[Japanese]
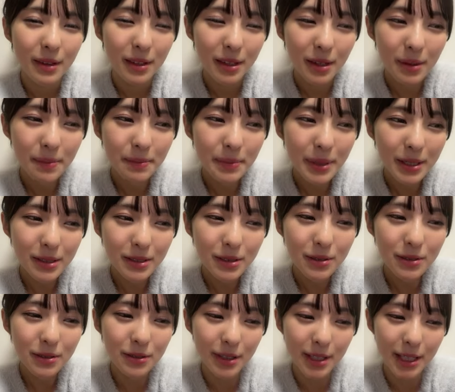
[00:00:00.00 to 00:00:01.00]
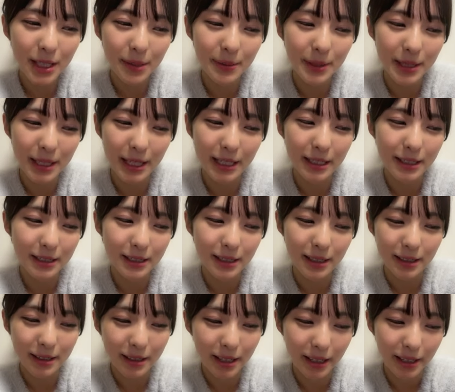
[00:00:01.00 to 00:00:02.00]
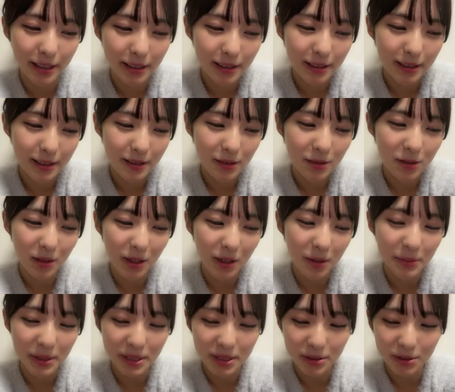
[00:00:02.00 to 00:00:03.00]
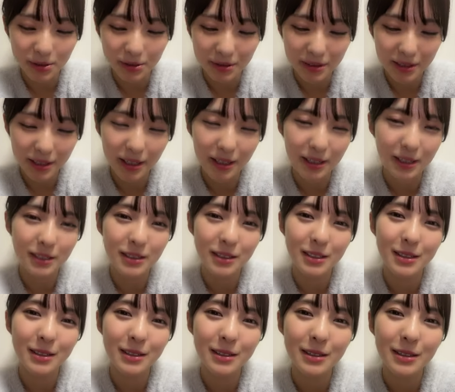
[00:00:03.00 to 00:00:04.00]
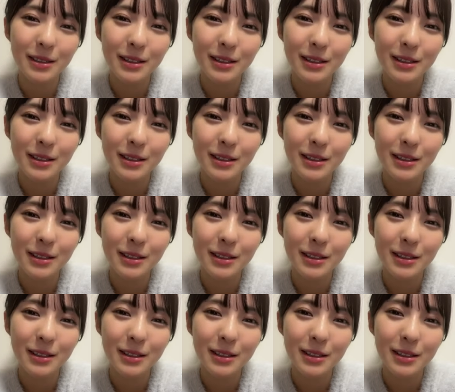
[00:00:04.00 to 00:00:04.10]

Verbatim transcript: 金箔ソフトは食べたい絶対これはマストって話してた